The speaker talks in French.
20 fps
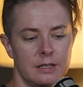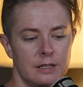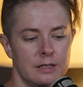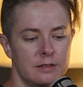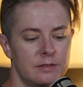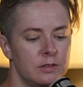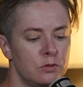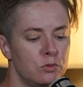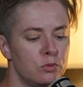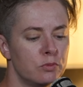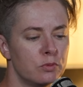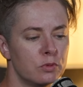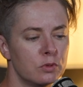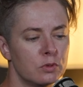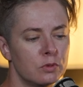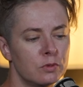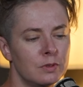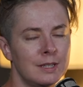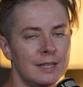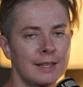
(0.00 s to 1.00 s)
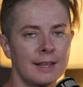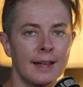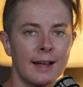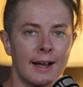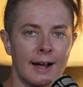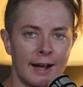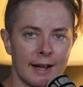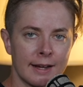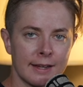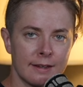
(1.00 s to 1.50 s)
Si tu veux des
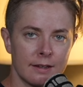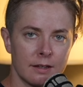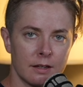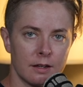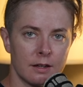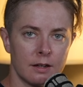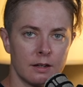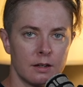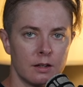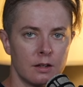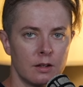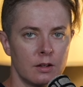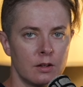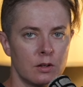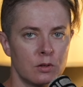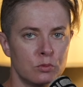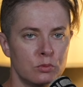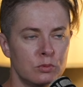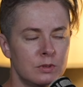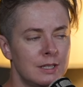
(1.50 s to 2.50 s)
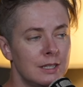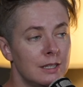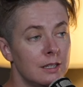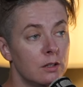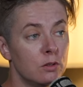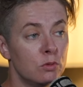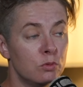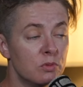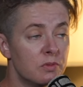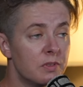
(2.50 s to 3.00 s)
hacks ou
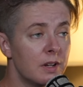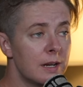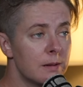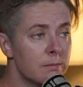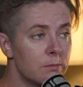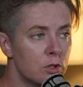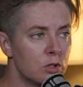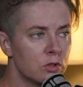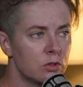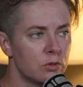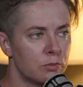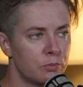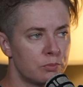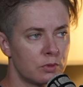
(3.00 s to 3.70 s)
des nouvelles modes